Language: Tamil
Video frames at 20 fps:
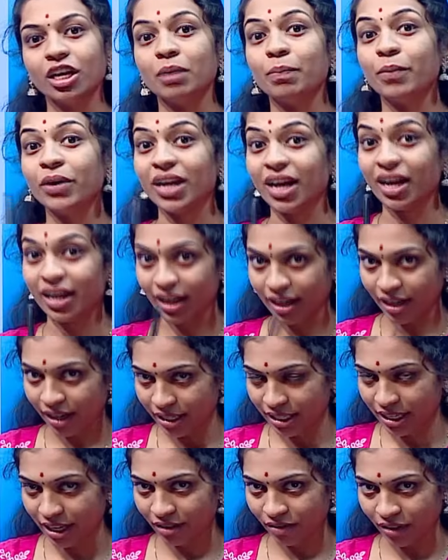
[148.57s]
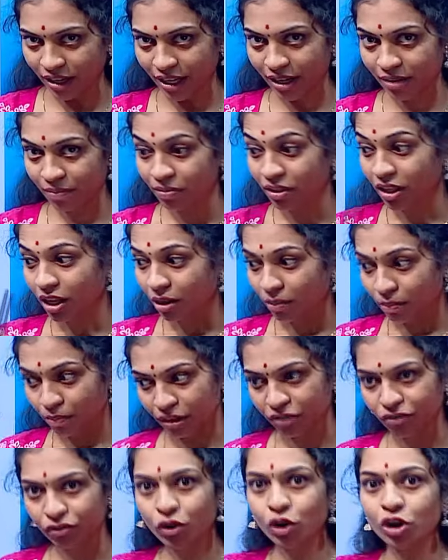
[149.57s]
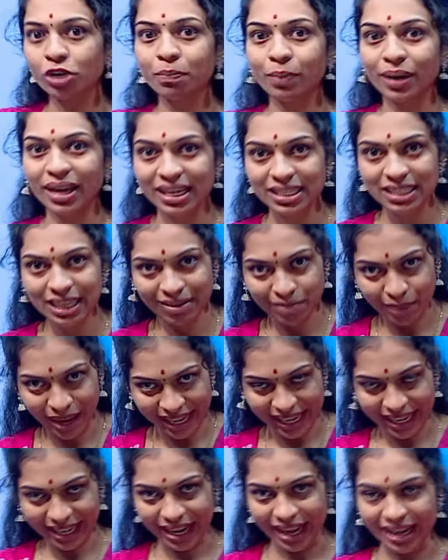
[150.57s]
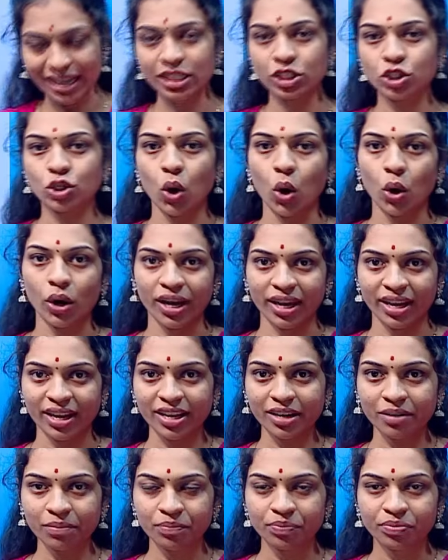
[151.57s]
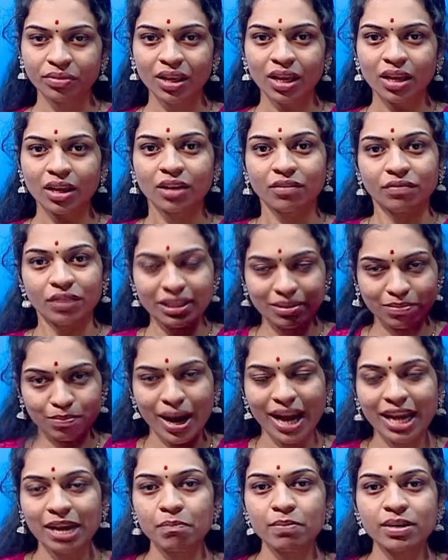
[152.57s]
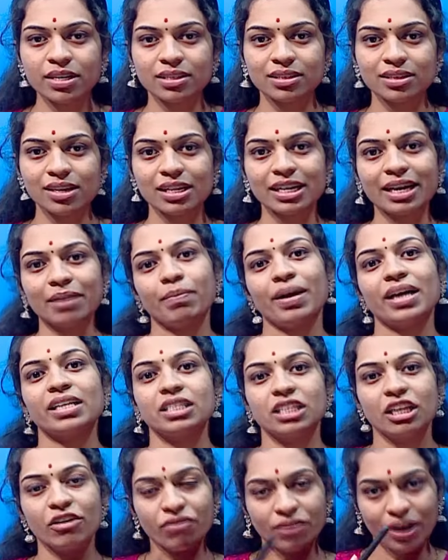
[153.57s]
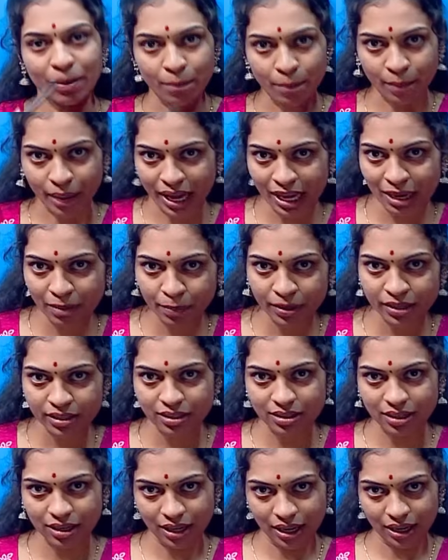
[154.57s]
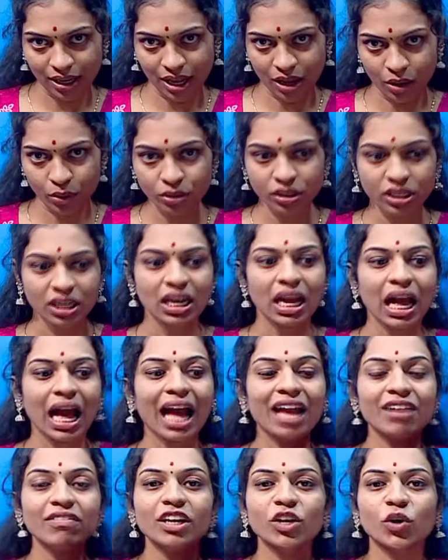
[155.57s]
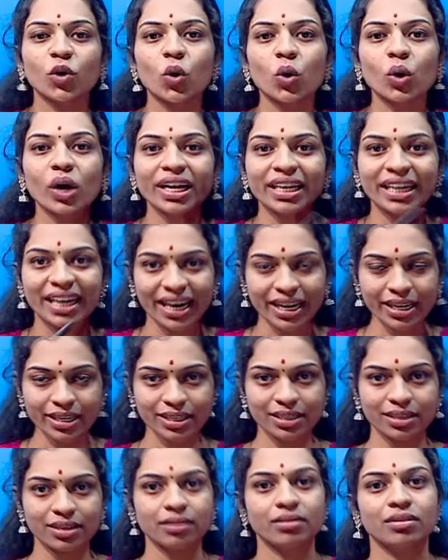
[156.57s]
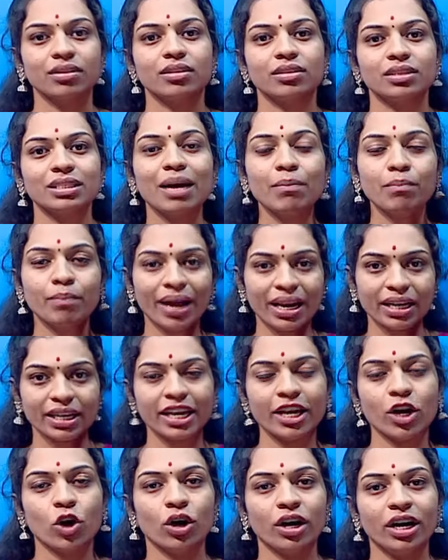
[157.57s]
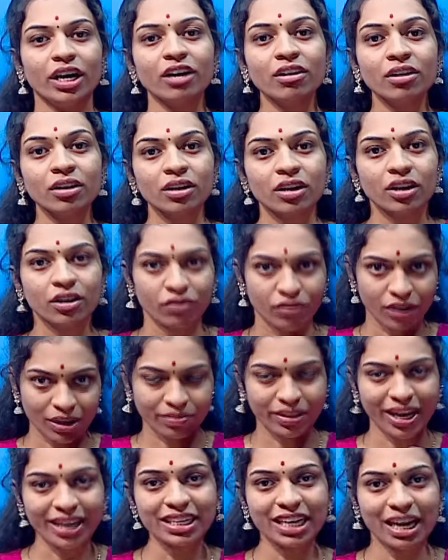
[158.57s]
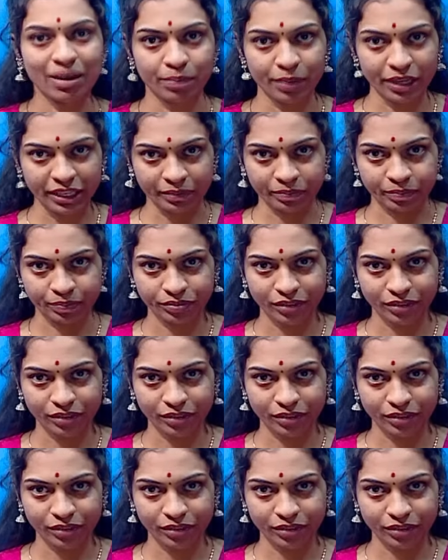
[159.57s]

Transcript: இப்போ நான் என்ன செய்வேன் பிஃபோர் பிளேசிங் மை கிளைண்ட்ஸ் ஆர்டர் வித் மை பர்சனல் கெப்பாசிட்டி ஃப்ரம் மை பர்சனல் அக்கௌண்ட் ஐ வில் கோ அண்ட் கெட் சம் பல்கி ஆர்டர் ஃப்ரம் தட் கம்பெனி